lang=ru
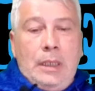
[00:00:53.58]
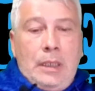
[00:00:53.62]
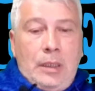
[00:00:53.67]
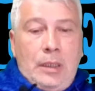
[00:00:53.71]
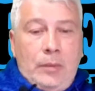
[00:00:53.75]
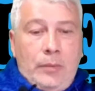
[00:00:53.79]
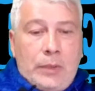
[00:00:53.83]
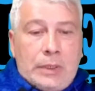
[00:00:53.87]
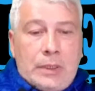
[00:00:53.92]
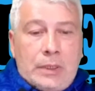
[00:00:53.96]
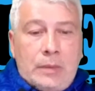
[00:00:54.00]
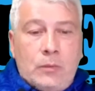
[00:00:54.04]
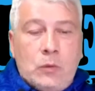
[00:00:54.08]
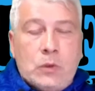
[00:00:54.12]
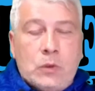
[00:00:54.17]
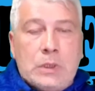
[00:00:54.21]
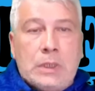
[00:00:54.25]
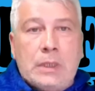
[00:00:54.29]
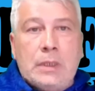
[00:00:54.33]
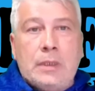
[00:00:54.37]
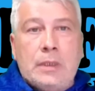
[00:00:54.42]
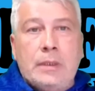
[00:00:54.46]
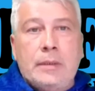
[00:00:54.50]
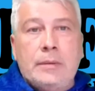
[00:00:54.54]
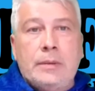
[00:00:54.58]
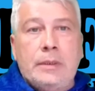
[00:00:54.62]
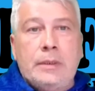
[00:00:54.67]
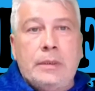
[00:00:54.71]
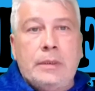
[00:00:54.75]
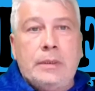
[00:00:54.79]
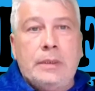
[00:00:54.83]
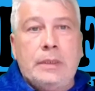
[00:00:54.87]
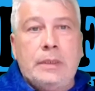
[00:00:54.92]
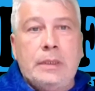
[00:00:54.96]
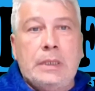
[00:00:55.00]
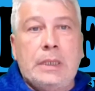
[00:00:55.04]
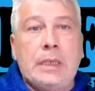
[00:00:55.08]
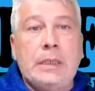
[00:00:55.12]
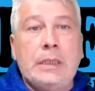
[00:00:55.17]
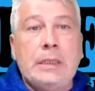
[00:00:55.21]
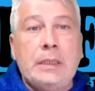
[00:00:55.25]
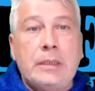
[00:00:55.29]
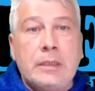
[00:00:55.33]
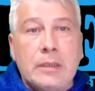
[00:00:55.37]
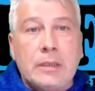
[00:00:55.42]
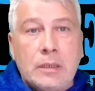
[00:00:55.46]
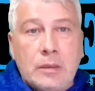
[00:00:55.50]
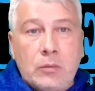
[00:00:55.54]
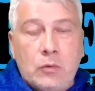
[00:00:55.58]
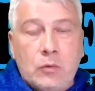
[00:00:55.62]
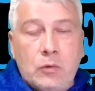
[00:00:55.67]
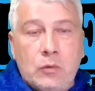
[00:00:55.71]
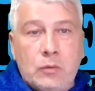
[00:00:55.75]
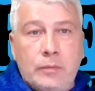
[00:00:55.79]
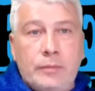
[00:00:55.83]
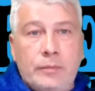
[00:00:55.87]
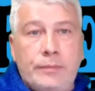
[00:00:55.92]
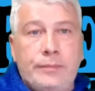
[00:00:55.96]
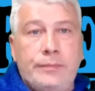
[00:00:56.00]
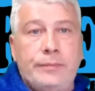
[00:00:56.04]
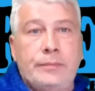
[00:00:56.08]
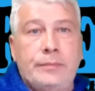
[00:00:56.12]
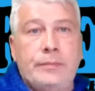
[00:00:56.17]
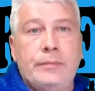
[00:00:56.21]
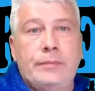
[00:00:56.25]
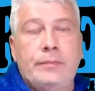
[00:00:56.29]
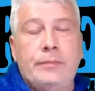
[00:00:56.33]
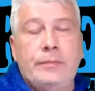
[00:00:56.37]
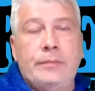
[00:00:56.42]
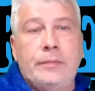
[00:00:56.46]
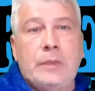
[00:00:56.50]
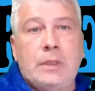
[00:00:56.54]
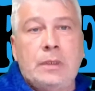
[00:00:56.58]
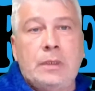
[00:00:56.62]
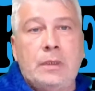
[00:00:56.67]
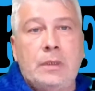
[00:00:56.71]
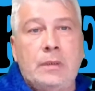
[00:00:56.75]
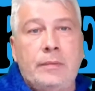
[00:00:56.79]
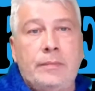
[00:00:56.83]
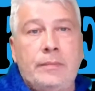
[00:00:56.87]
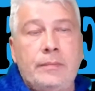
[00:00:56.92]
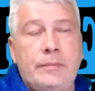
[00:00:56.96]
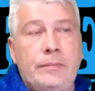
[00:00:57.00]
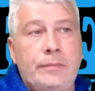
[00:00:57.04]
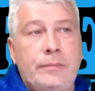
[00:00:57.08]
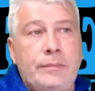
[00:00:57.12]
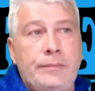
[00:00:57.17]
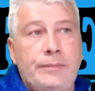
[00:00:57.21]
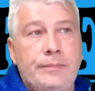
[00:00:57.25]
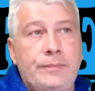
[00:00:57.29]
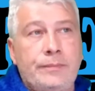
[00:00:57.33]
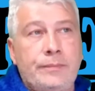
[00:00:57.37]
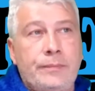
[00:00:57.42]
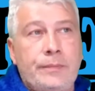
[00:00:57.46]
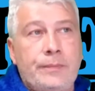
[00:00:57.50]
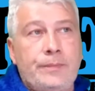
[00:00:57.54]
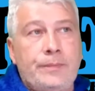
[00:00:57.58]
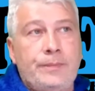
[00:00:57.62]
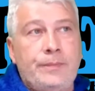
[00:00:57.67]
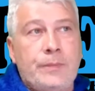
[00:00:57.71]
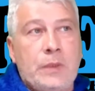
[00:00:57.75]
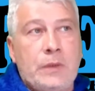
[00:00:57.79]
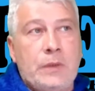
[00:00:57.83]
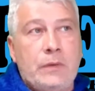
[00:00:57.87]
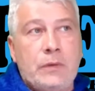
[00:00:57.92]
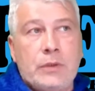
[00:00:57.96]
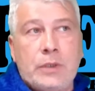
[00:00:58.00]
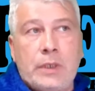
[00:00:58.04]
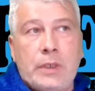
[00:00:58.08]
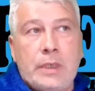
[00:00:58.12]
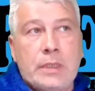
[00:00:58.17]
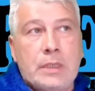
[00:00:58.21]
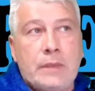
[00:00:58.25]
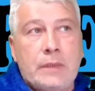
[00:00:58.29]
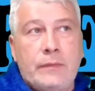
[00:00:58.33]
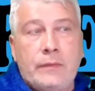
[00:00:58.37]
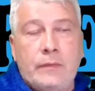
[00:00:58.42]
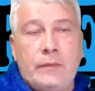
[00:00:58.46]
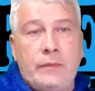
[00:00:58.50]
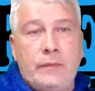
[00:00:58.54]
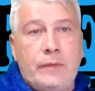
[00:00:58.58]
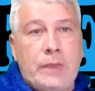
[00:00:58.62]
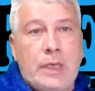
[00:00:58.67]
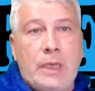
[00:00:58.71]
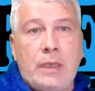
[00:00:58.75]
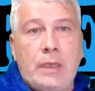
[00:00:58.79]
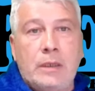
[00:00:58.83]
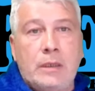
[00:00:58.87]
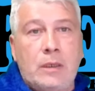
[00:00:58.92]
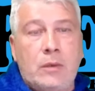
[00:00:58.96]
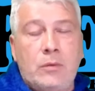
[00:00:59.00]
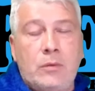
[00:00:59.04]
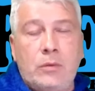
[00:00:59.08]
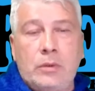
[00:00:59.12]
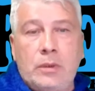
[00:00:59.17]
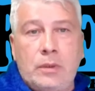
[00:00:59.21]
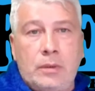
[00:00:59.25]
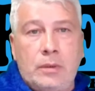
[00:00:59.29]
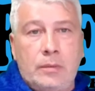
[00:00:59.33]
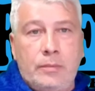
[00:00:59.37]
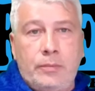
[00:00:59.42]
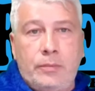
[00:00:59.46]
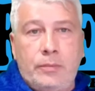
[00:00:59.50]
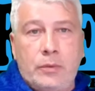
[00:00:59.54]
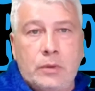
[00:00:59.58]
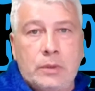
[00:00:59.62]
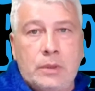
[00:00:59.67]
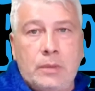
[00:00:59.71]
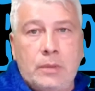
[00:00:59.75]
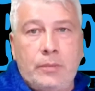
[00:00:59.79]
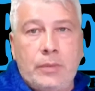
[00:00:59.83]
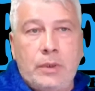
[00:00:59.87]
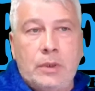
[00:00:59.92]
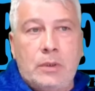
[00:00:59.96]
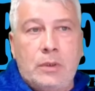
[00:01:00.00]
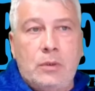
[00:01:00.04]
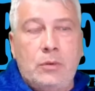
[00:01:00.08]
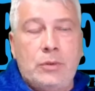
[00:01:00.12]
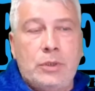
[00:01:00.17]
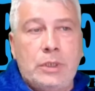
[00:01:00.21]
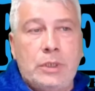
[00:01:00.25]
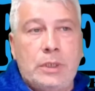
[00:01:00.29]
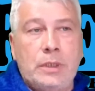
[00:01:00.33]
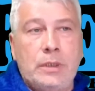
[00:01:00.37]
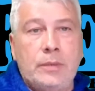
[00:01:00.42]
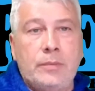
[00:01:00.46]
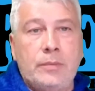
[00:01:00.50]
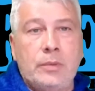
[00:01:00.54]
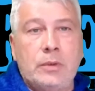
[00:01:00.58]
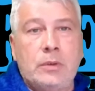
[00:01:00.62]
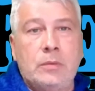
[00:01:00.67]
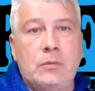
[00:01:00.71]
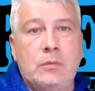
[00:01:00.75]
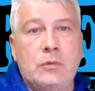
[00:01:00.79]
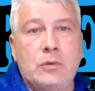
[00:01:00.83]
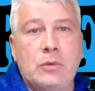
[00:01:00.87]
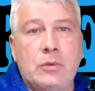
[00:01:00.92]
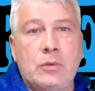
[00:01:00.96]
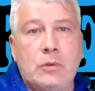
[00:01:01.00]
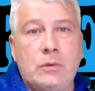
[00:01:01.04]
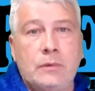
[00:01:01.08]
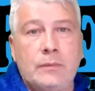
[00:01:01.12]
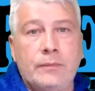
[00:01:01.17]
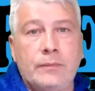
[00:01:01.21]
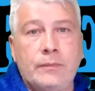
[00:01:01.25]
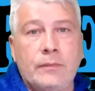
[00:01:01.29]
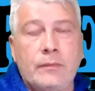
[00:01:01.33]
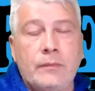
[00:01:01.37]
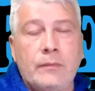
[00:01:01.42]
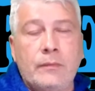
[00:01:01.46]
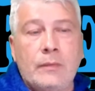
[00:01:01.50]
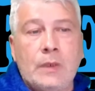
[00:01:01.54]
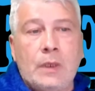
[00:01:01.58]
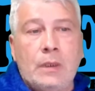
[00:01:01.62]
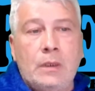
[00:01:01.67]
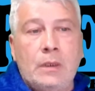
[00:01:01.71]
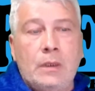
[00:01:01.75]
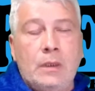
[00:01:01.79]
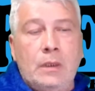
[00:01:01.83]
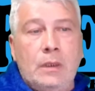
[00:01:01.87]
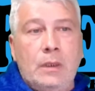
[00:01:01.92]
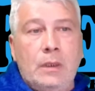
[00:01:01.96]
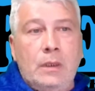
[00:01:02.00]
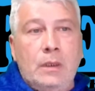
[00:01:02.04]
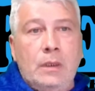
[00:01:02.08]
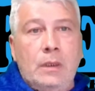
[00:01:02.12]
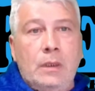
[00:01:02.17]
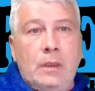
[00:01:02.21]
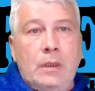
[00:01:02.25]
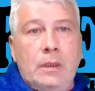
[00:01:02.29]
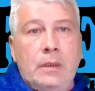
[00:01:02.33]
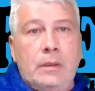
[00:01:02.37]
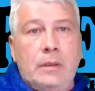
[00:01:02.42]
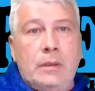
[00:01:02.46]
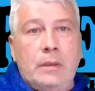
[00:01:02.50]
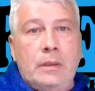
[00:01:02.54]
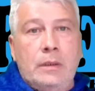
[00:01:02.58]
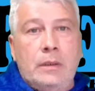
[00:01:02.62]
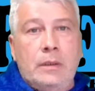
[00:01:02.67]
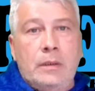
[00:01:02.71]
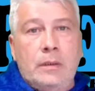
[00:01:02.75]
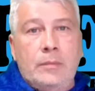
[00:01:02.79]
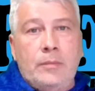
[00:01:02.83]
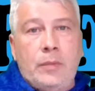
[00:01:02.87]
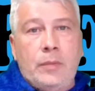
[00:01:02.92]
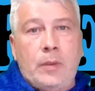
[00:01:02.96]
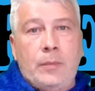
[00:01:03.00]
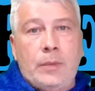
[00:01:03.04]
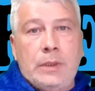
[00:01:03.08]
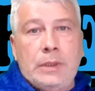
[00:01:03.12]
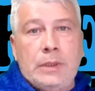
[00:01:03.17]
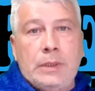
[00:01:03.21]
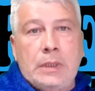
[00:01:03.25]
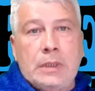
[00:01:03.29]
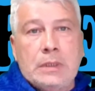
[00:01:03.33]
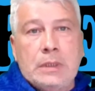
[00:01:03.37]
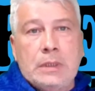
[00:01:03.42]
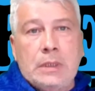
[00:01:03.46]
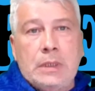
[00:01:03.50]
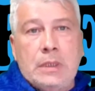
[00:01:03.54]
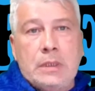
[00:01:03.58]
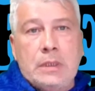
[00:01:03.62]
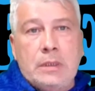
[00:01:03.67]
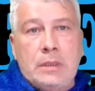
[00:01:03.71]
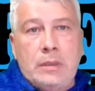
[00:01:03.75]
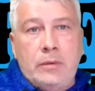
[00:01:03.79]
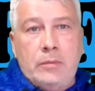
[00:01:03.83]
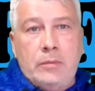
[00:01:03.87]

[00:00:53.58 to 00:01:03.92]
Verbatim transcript: Потому что хранить рыбу это превращается в реально какое-то просто приключение. Потому что э, попытки занести в